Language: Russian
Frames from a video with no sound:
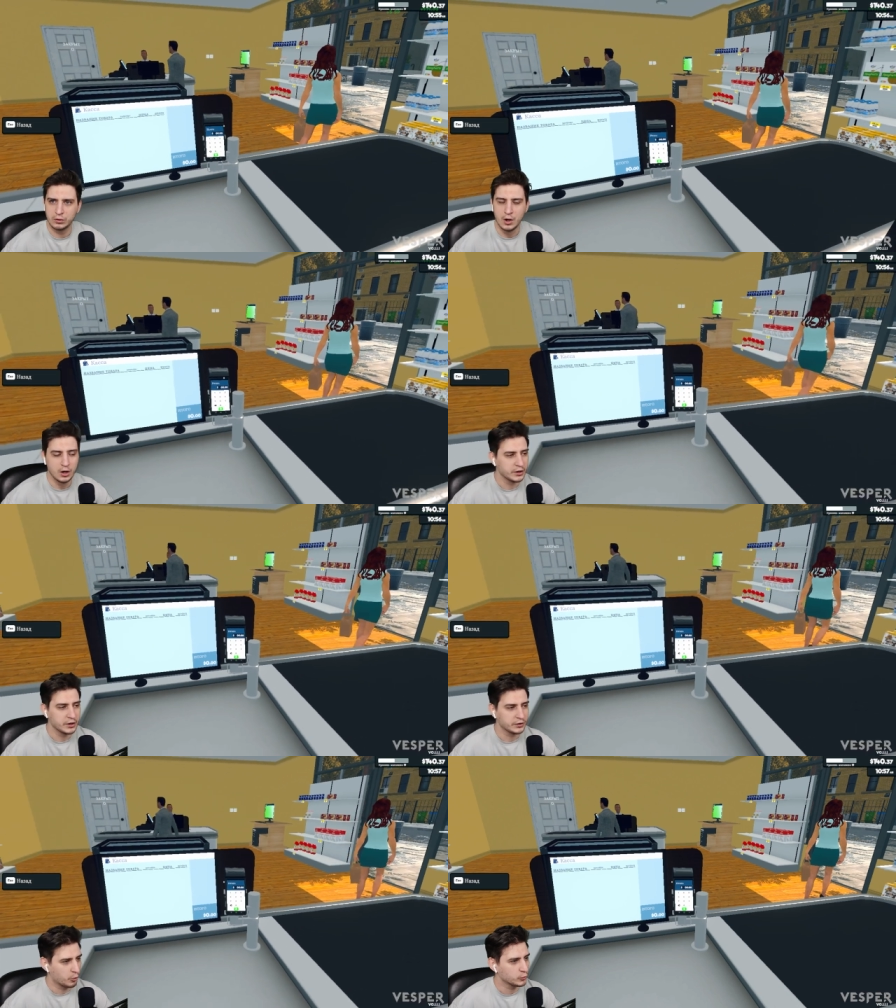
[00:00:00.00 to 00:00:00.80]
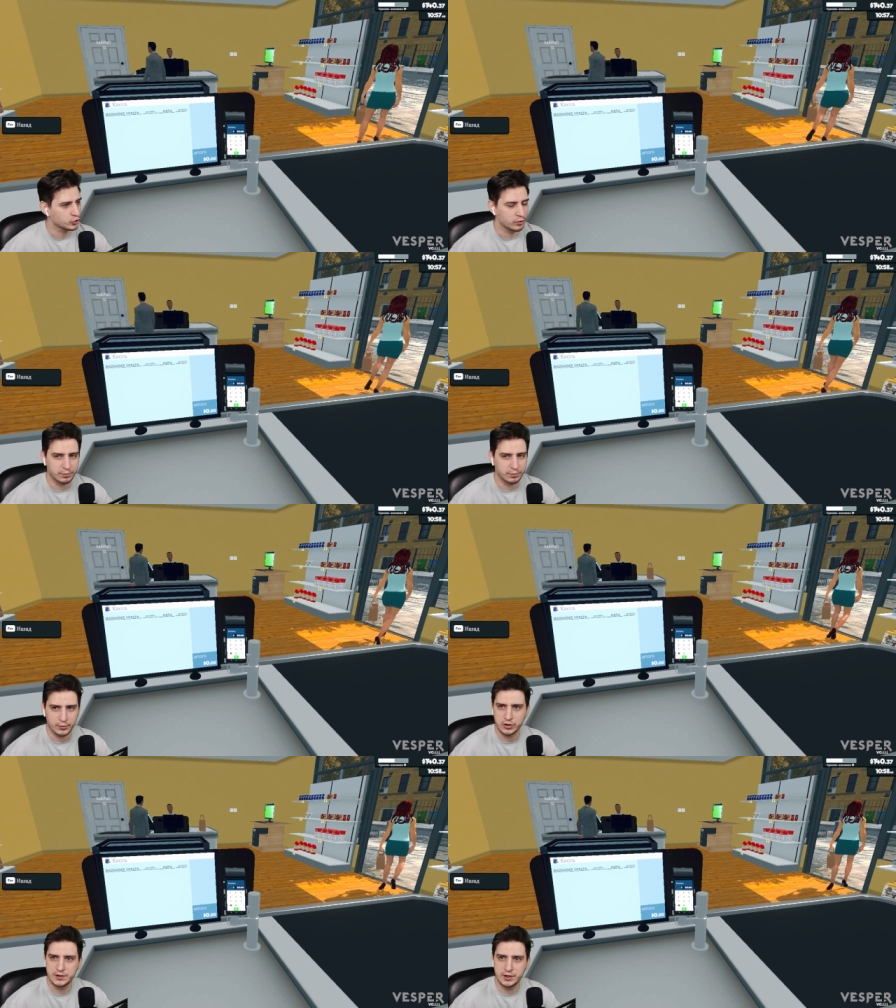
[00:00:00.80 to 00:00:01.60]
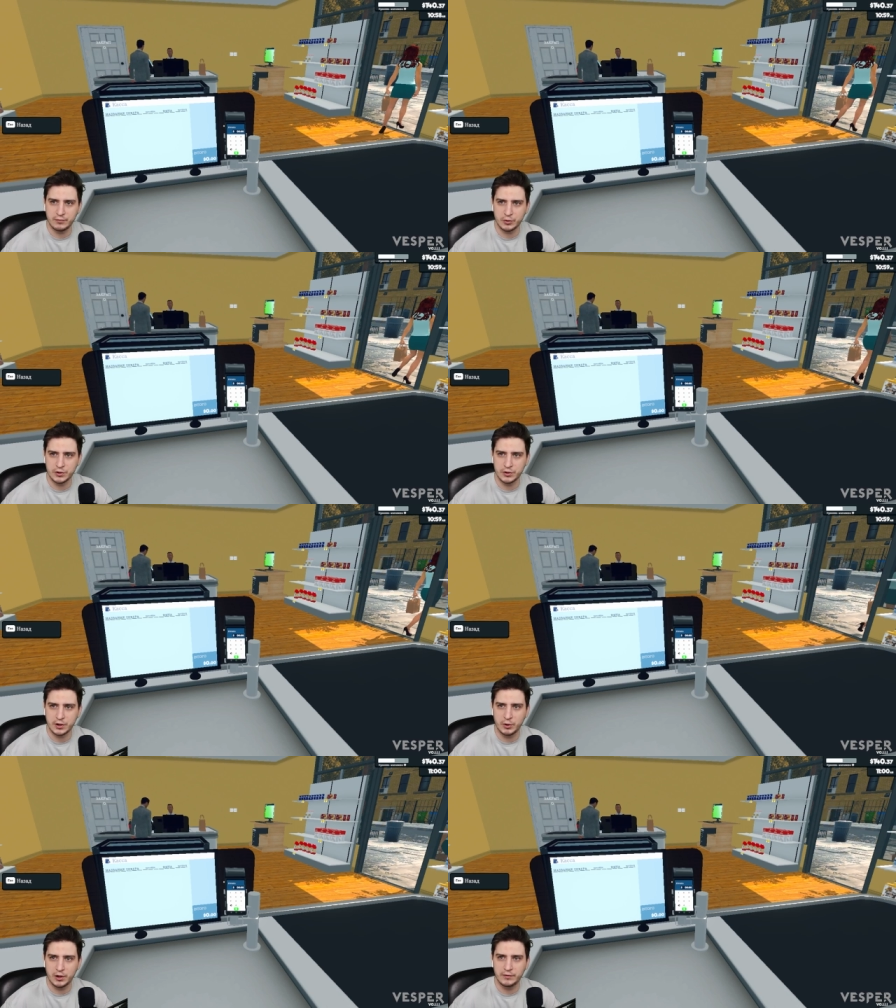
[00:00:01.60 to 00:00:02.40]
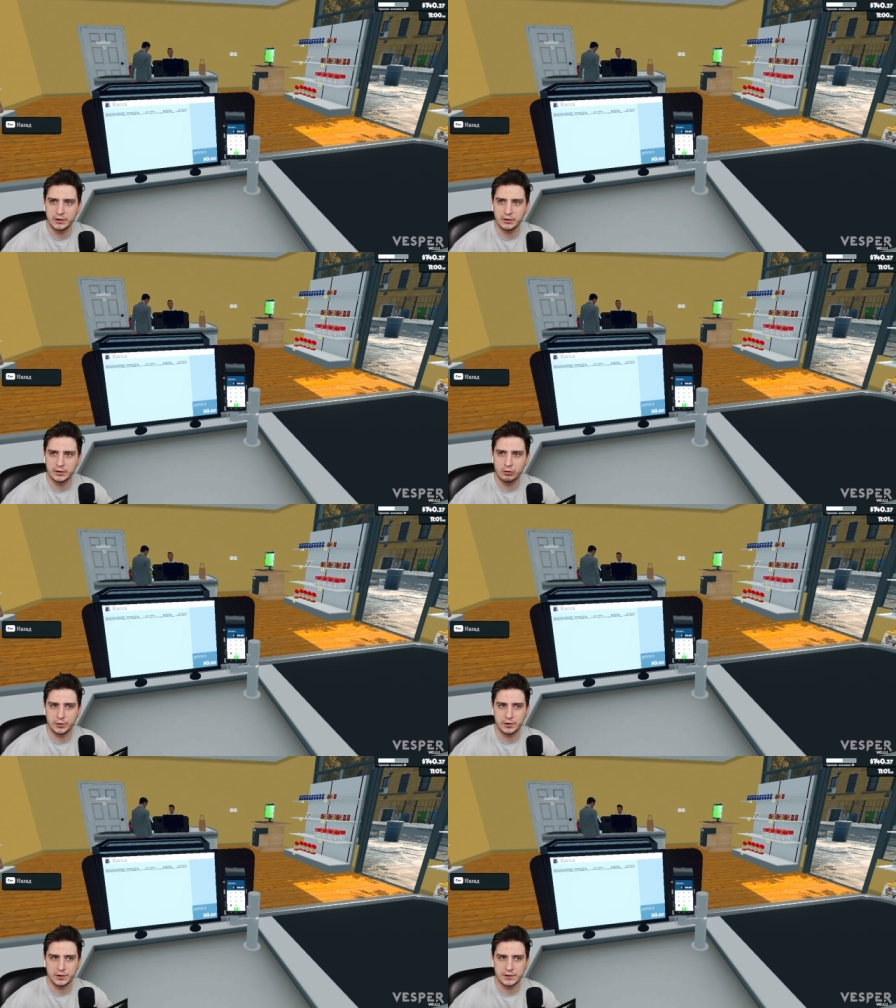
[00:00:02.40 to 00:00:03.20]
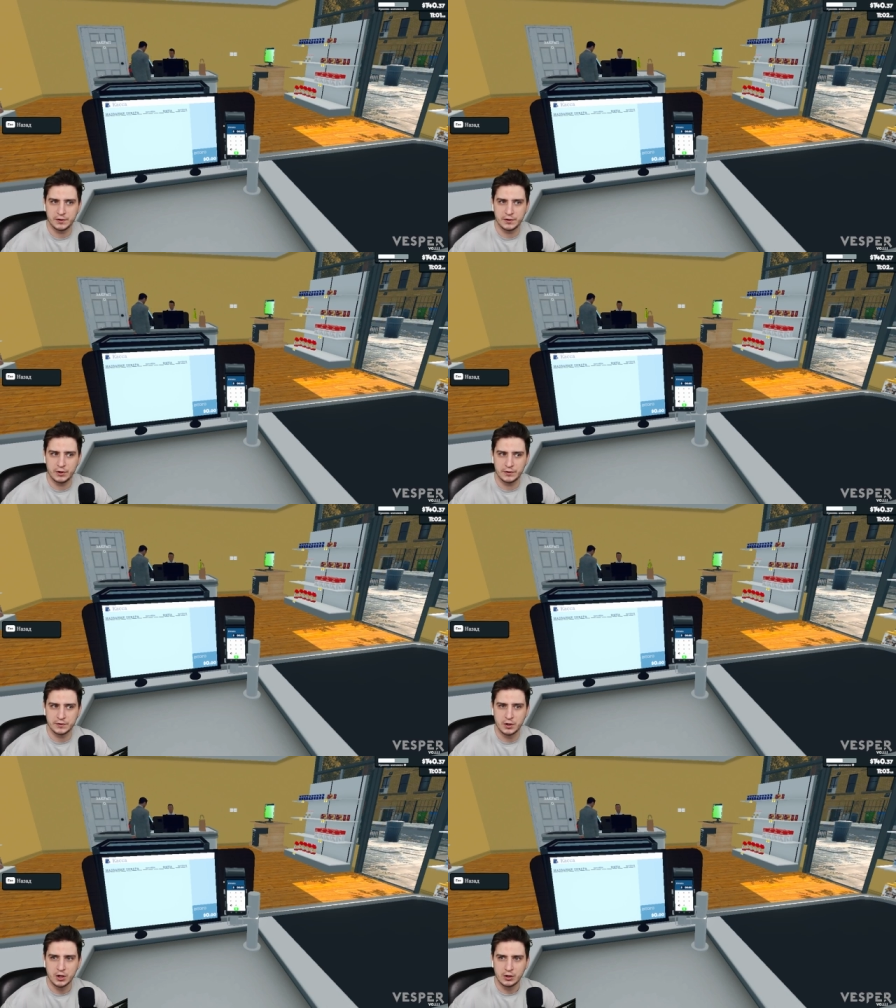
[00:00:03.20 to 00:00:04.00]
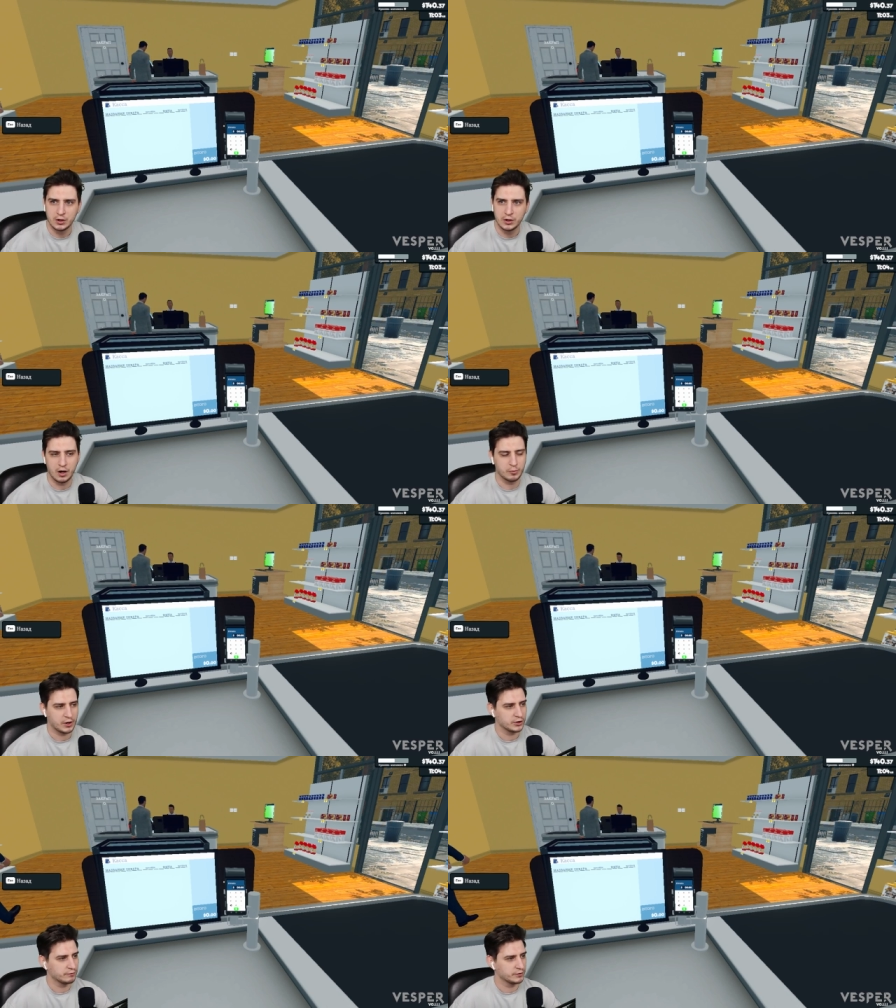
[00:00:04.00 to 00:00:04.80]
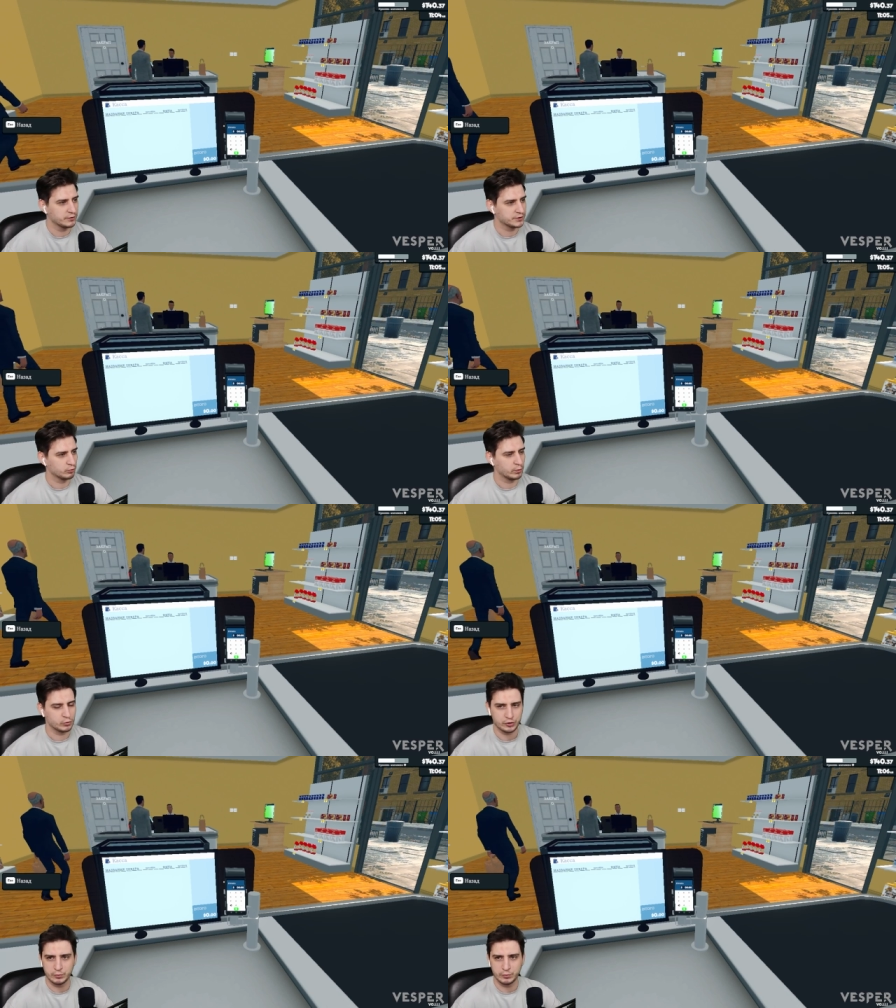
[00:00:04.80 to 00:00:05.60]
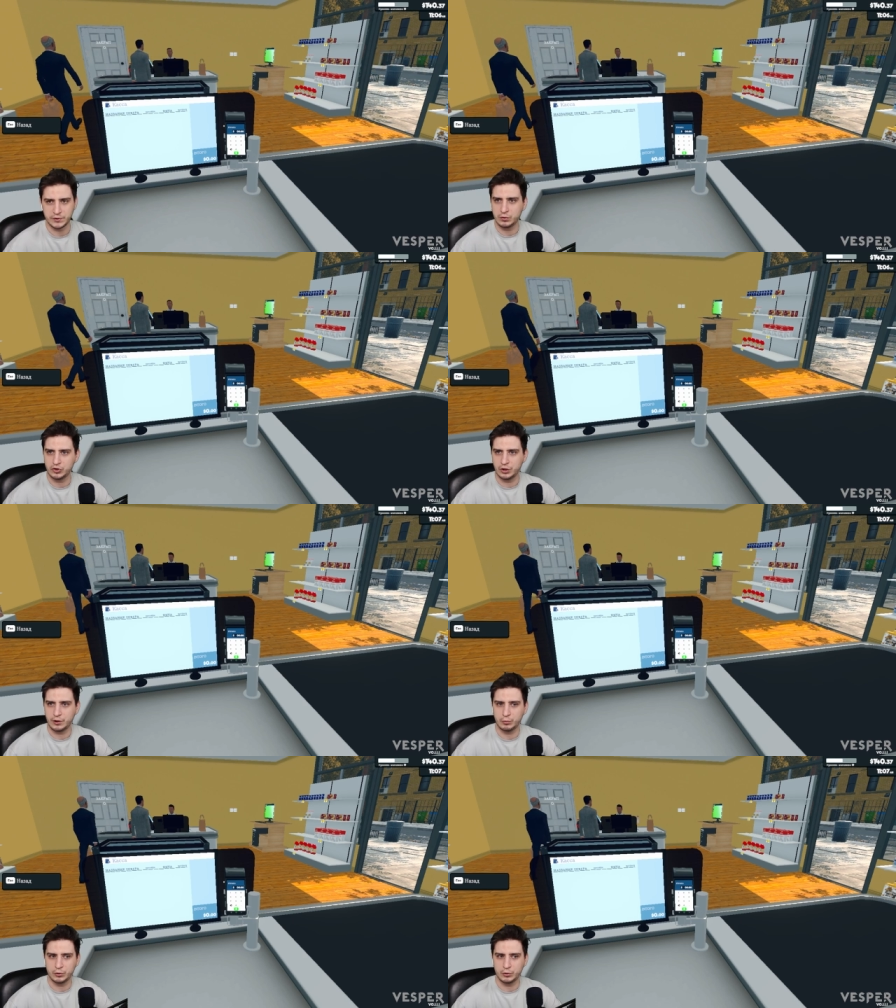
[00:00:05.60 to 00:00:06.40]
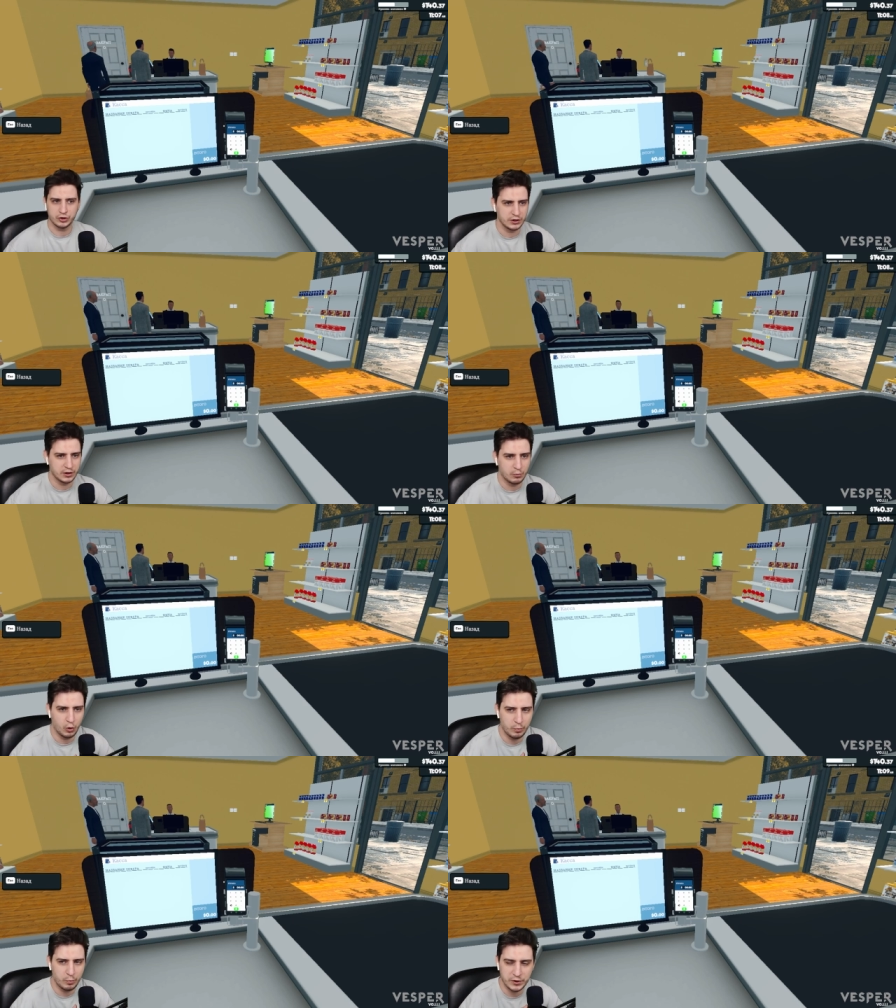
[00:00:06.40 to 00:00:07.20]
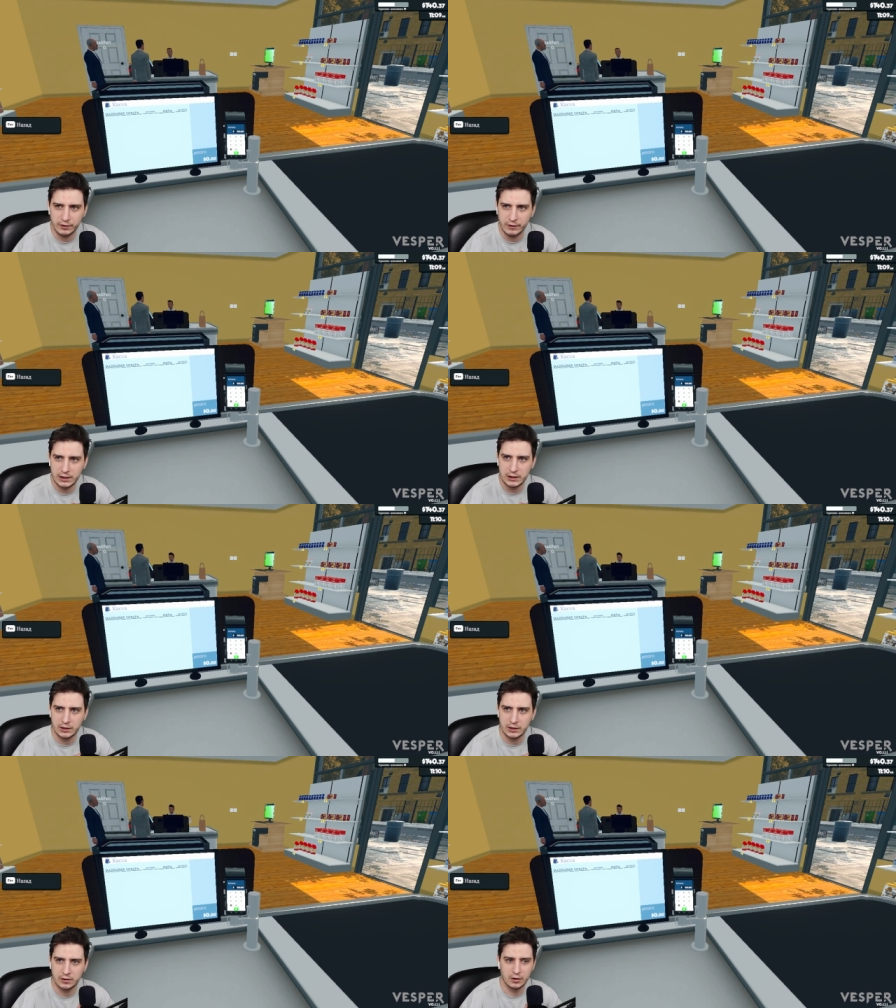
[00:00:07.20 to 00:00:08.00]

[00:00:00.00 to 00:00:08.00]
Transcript: Нет, я помню, что в прошлой серии вроде как половинка опыта оставалась. Я обрадовался, я думал, может мы закончили рабочий день, нам опыта навалили.